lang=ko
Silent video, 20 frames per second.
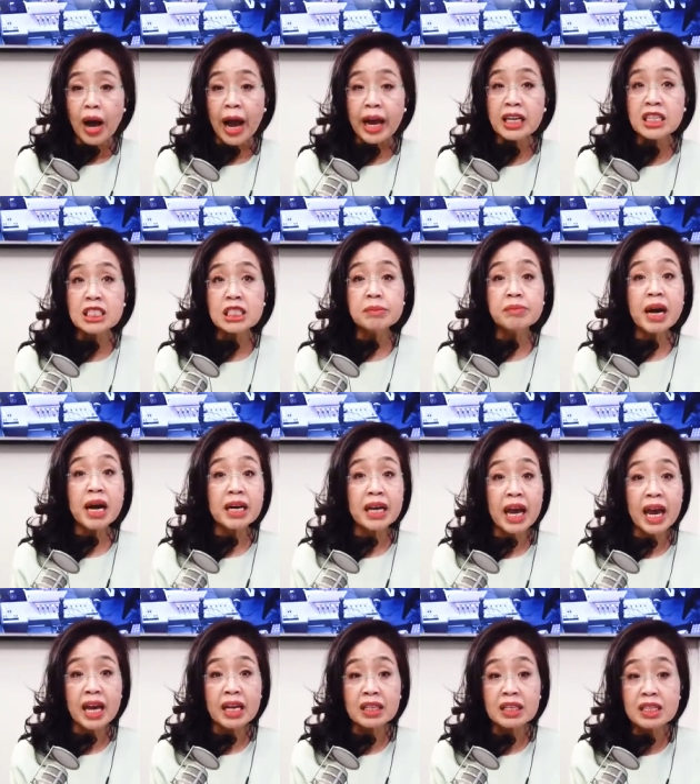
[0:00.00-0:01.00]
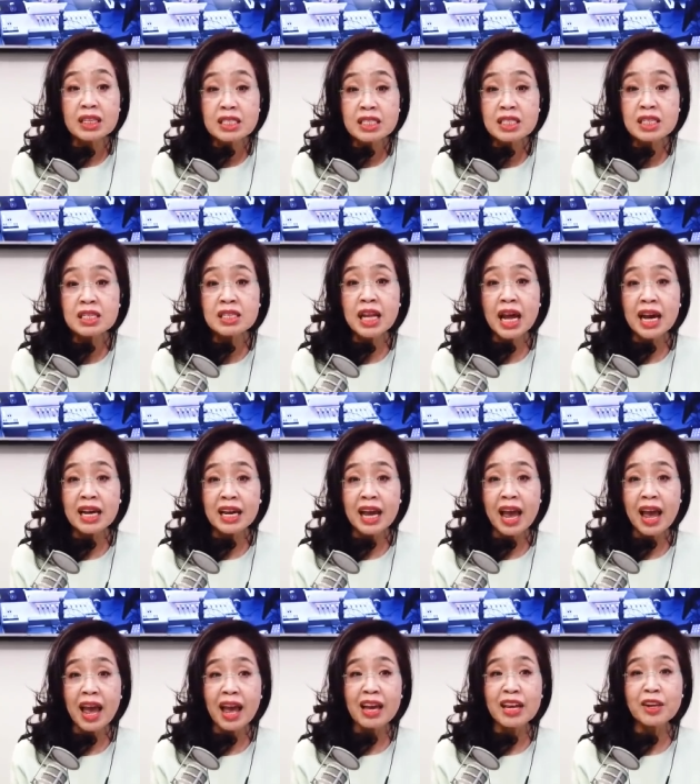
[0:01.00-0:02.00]
안심하게
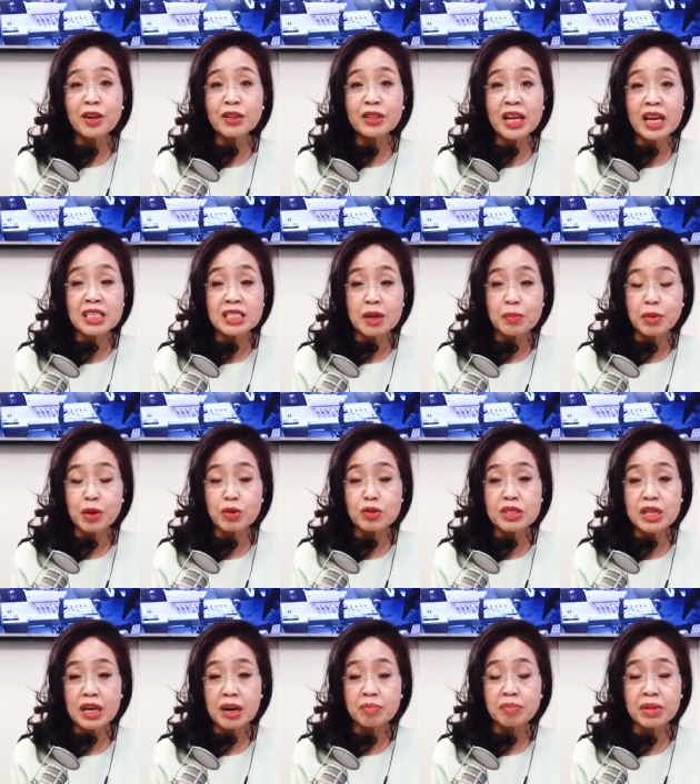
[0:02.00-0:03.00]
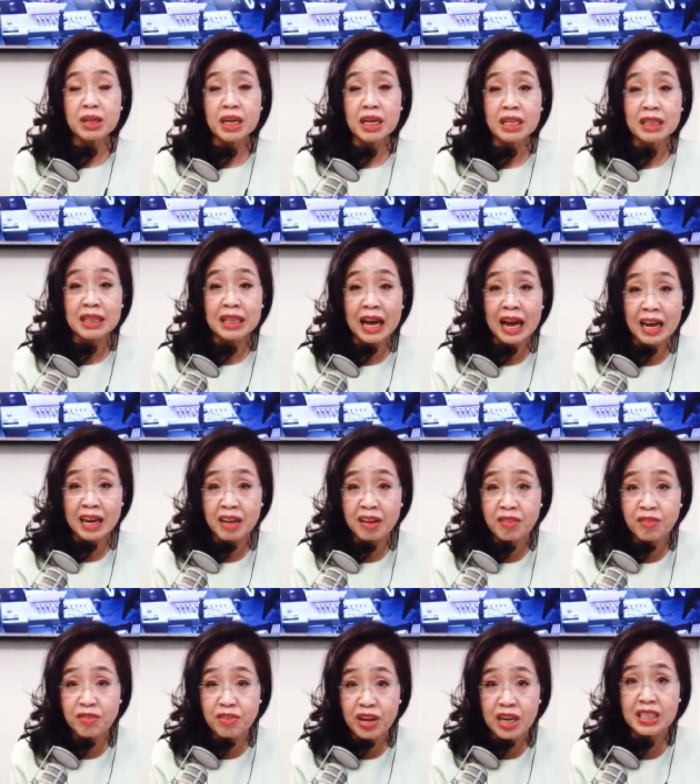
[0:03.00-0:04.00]
느슨하게 이럴 때 이제 미국 사람들이
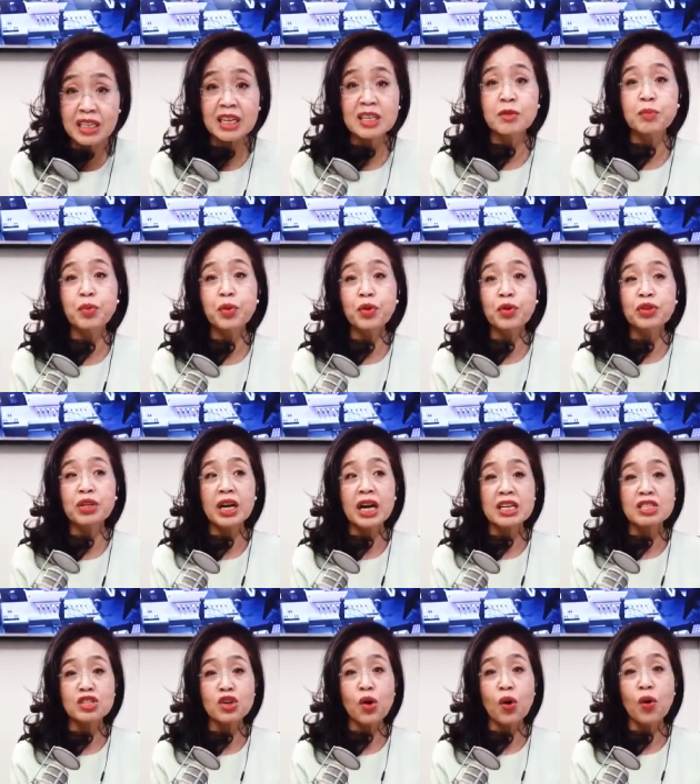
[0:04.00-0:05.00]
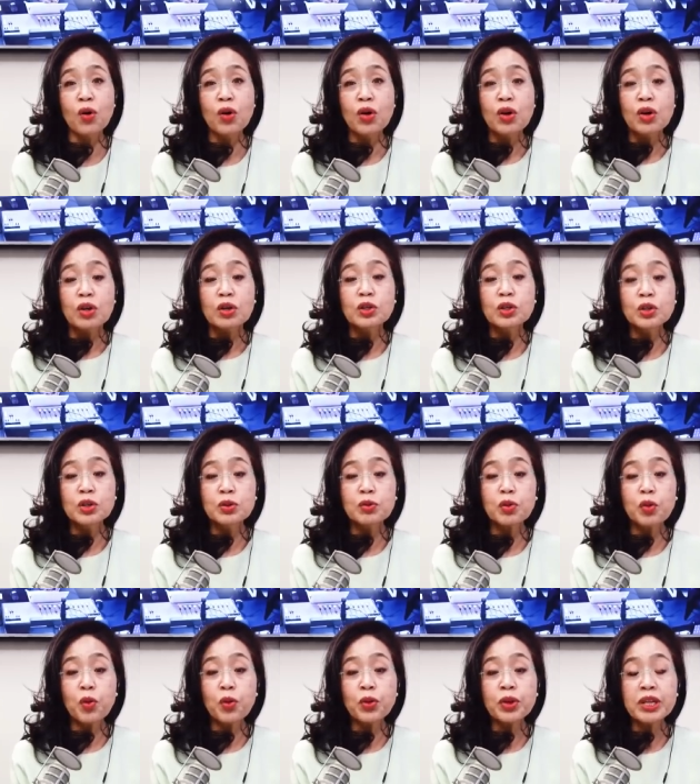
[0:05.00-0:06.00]
나이브하다는 표현을 하죠.
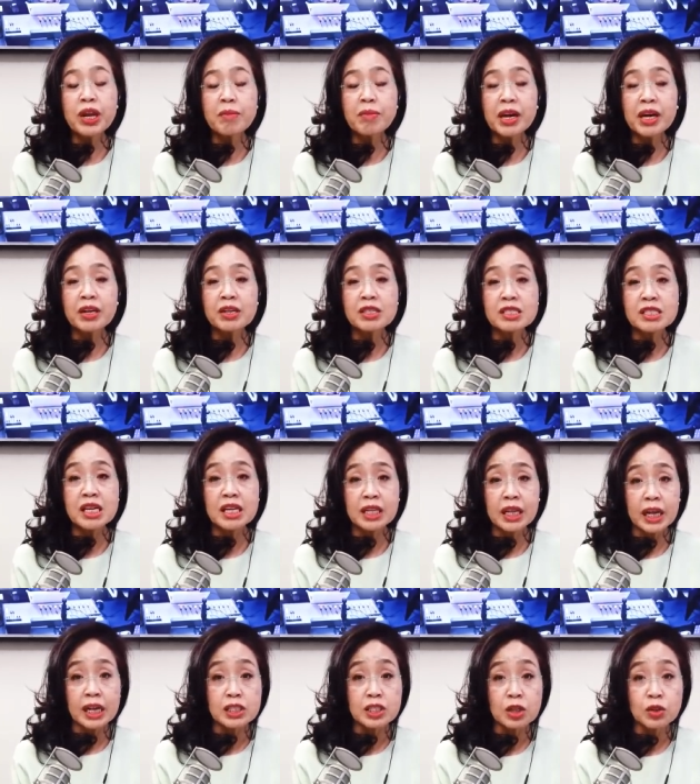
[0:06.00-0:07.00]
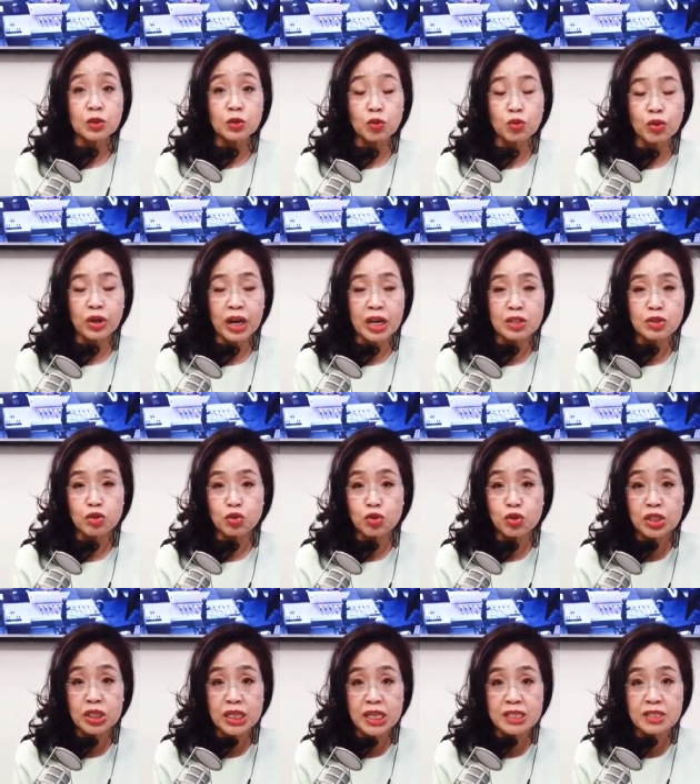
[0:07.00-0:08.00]
그 코로나 바이러스에 대해서는 우리가
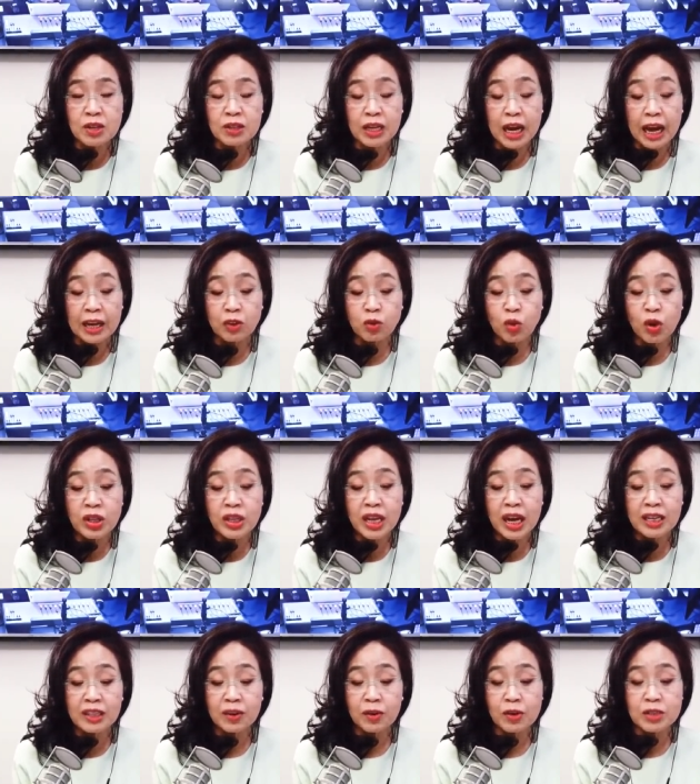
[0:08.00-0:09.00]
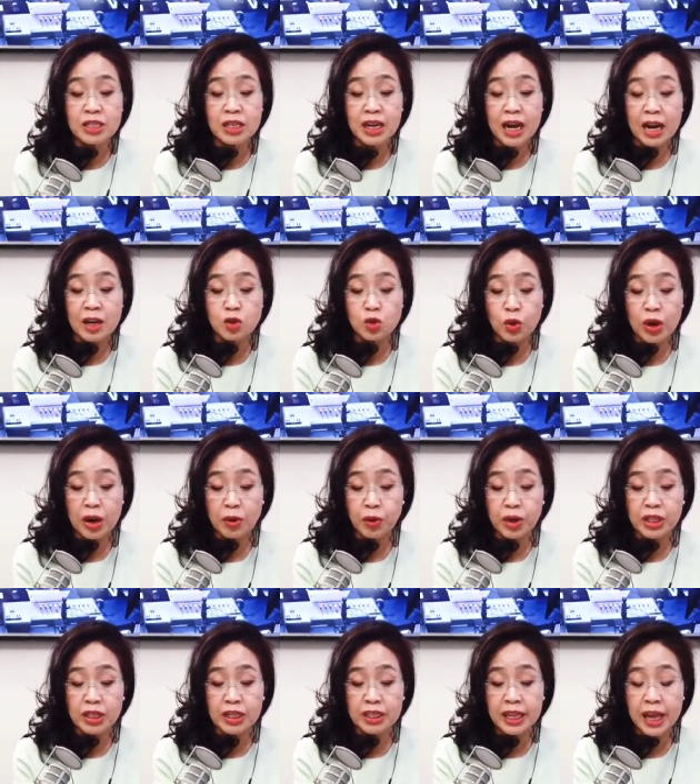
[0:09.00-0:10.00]
순진해서는 안 된다는 것을 강조를
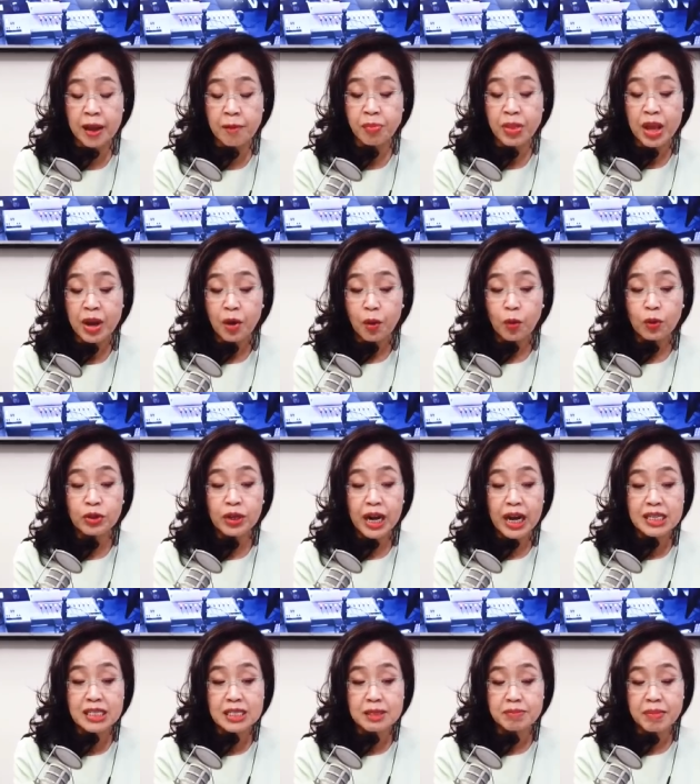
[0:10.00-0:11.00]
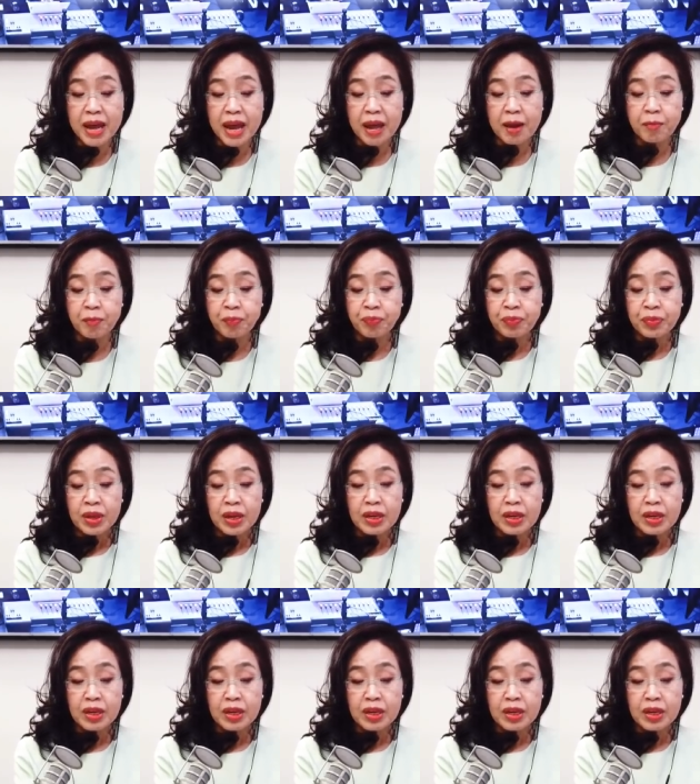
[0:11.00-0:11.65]
하고 있는데 오늘 아침에